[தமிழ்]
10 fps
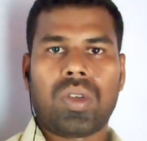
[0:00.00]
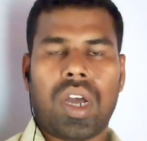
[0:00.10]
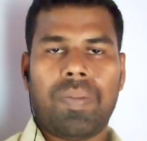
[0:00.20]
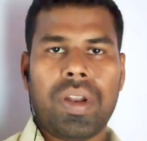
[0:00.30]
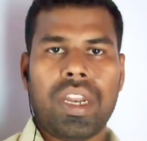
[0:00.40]
ஸோ
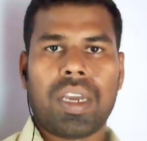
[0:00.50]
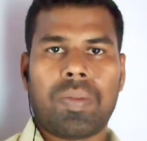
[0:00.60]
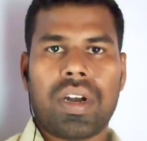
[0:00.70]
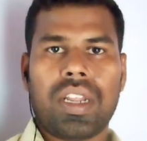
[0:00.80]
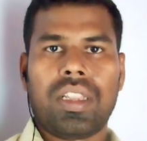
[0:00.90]
அப்படி
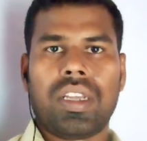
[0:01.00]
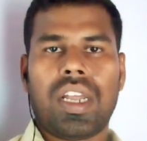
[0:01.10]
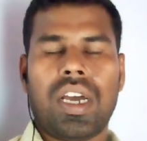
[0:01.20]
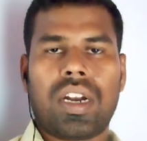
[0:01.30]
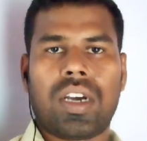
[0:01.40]
நீங்கள்
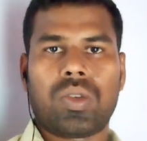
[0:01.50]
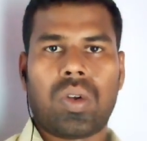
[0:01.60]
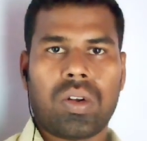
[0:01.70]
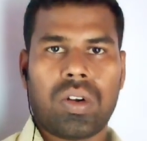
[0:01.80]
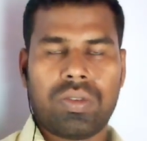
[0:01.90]
பண்ணியிருந்தீங்களா நான்
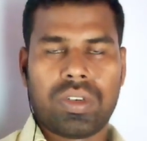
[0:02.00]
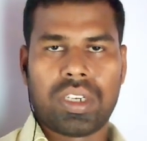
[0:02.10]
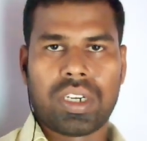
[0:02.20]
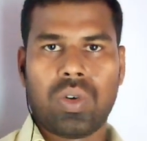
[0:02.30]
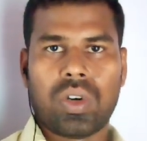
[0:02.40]
சொல்லக்கூடிய
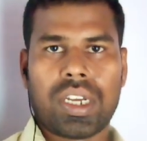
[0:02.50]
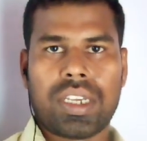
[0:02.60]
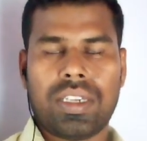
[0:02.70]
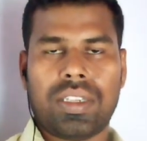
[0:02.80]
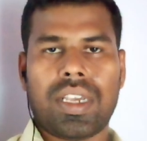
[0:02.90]
விஷயங்கள்
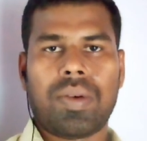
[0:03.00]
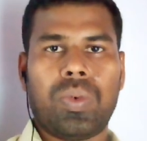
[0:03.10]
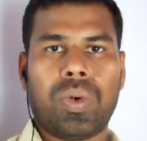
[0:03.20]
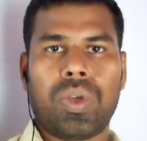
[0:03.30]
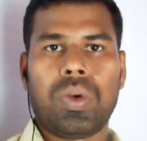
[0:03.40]
உங்களுக்கு
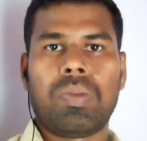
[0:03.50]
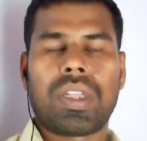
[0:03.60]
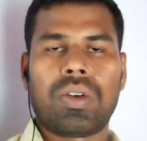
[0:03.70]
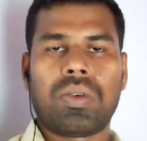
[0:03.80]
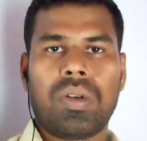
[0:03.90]
ஈஸியாக புரியும்
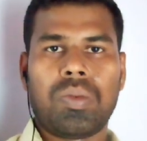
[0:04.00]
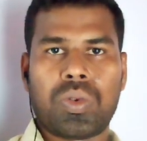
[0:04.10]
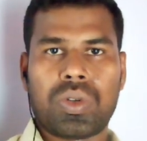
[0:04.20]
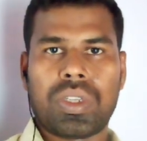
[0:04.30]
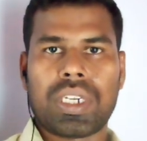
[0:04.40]

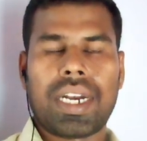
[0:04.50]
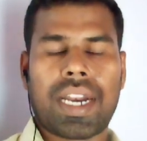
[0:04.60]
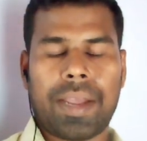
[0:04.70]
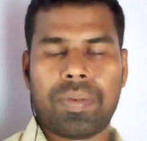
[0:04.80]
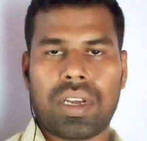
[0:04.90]
மற்றவங்களும் புரிஞ்சுக்க
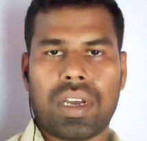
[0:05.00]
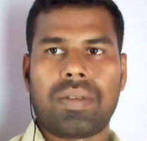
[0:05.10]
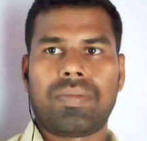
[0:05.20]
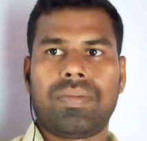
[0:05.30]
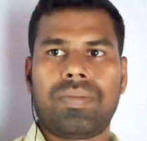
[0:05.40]
ட்ரை
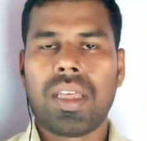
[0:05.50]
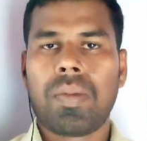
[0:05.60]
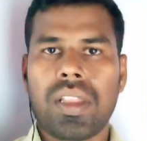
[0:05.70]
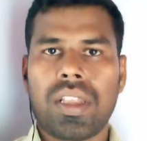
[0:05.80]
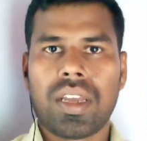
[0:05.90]
பண்ணுங்கள்
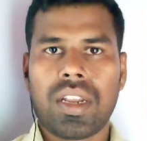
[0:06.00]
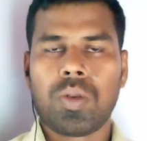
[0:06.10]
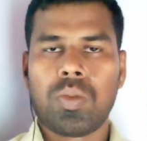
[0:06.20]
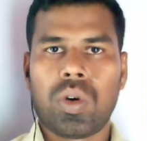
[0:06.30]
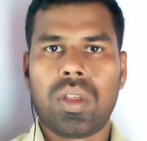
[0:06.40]
இந்த மாதிரி
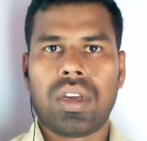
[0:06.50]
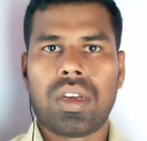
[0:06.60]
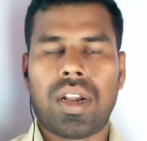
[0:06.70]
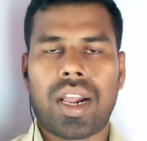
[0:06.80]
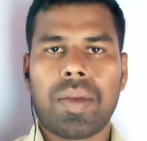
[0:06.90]
இருக்கும்போது
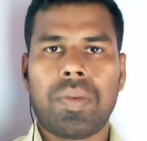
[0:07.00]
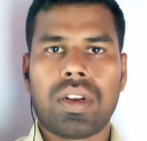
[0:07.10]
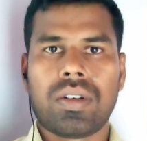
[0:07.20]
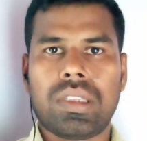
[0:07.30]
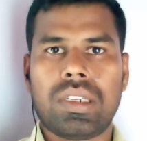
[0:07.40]
நிறைய
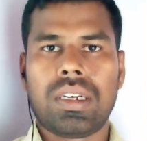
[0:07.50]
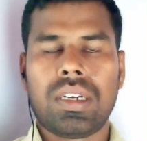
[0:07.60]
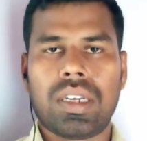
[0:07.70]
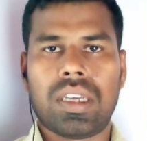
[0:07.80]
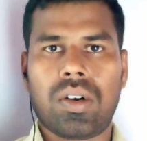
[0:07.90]
பேருக்கு வந்துட்டு